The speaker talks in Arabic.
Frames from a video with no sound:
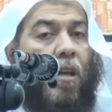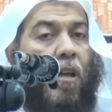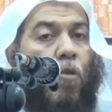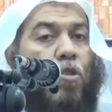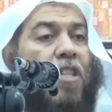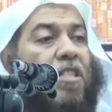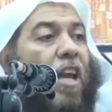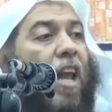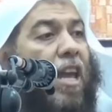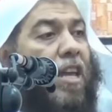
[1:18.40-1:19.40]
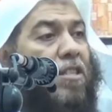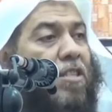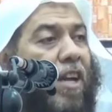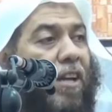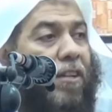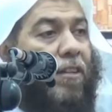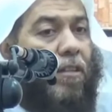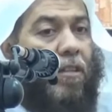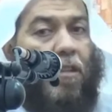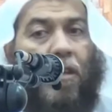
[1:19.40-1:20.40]
لو تسأل أي إنسان
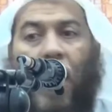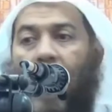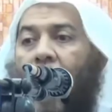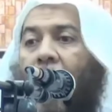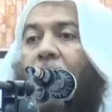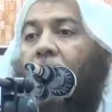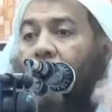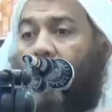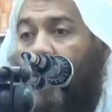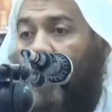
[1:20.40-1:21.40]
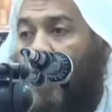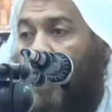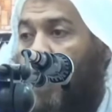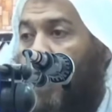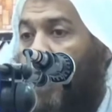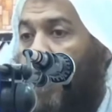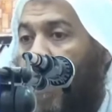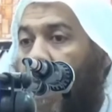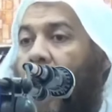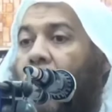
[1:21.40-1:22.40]
الآن
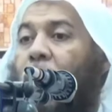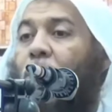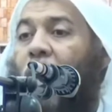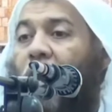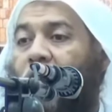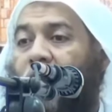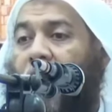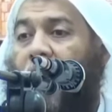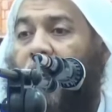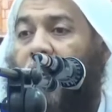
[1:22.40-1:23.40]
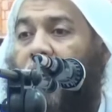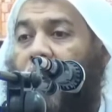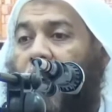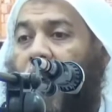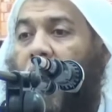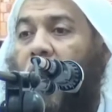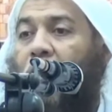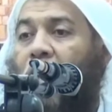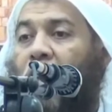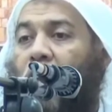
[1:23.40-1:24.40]
هل أنت من الأنصار
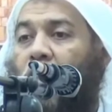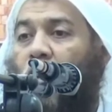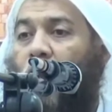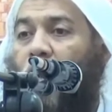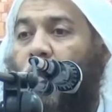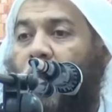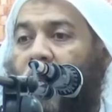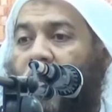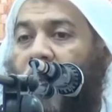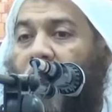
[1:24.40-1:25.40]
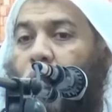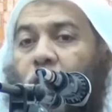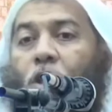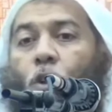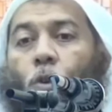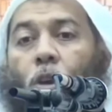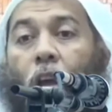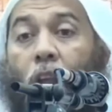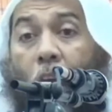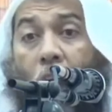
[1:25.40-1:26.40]
الذين نصروا النبي صلى الله عليه وسلم إيش يقول
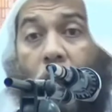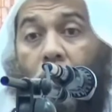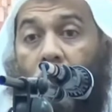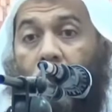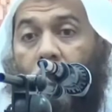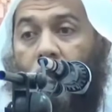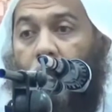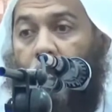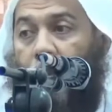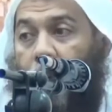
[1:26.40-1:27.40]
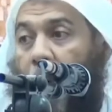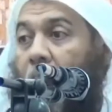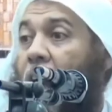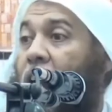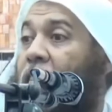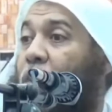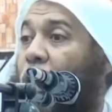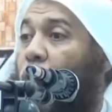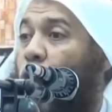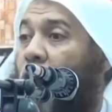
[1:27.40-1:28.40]
لا هل أنت
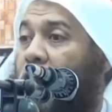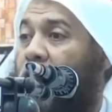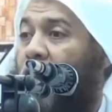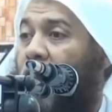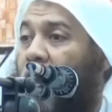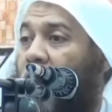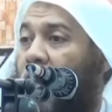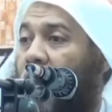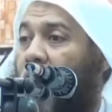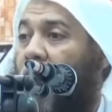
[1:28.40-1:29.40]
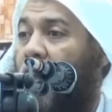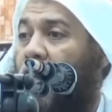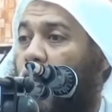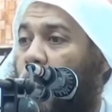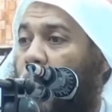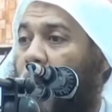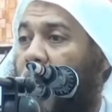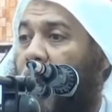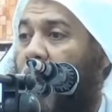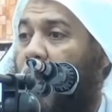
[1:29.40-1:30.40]
من المهاجرين الذين هاجروا من
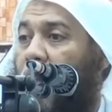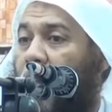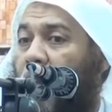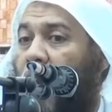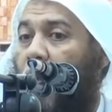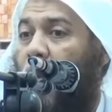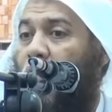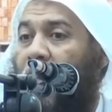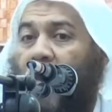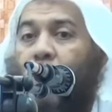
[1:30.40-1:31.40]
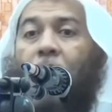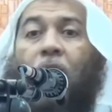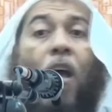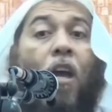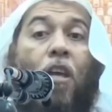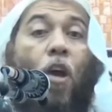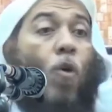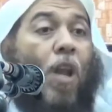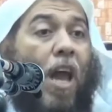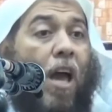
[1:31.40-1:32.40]
مكة للمدينة قبل فتح مكة
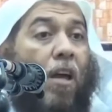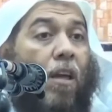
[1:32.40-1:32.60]
يقول لا